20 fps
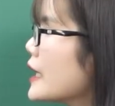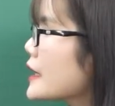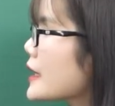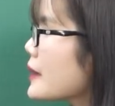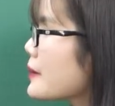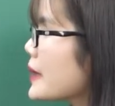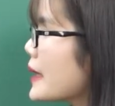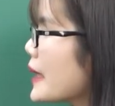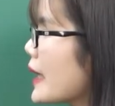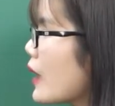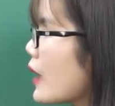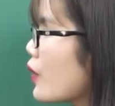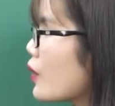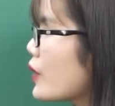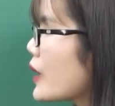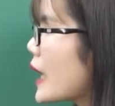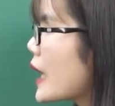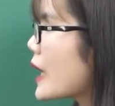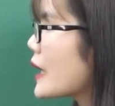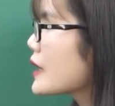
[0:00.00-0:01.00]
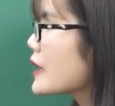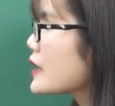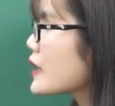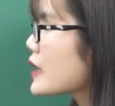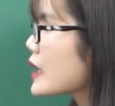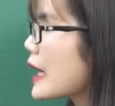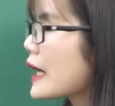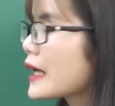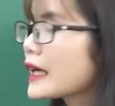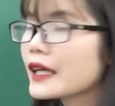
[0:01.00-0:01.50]
tiếp theo là
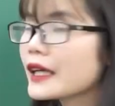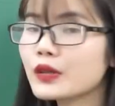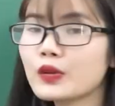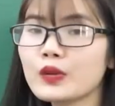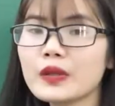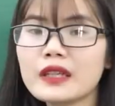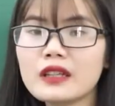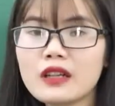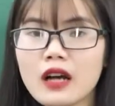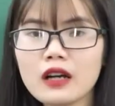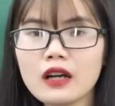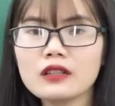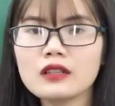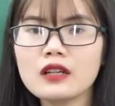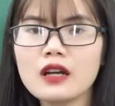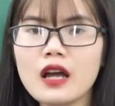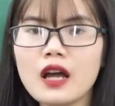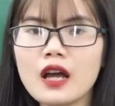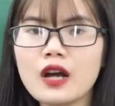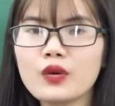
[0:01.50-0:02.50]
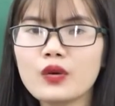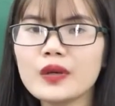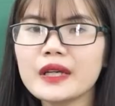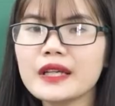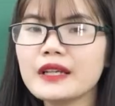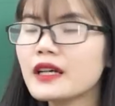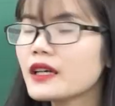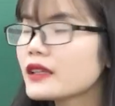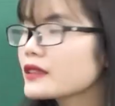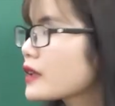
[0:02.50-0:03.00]
các cái quy ước
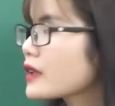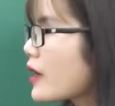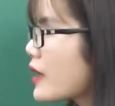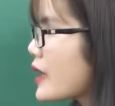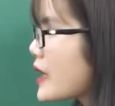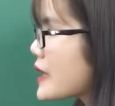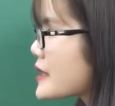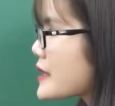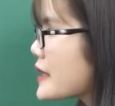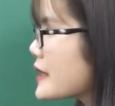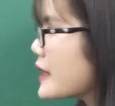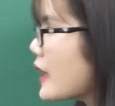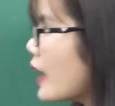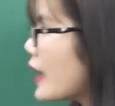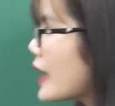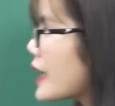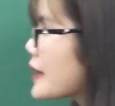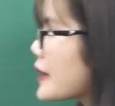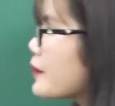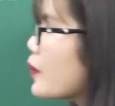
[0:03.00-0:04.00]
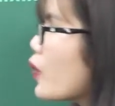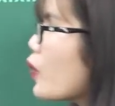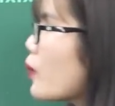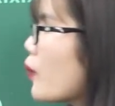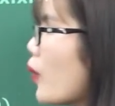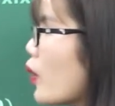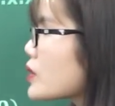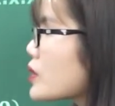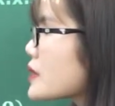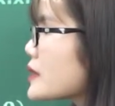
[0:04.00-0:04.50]
quy ước đó là gì nhỉ x mũ
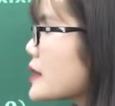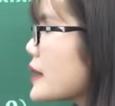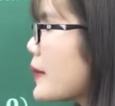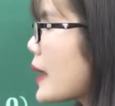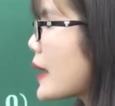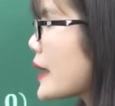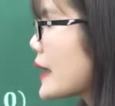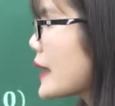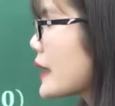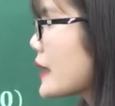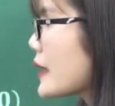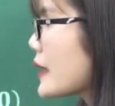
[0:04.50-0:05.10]
1 sẽ bằng x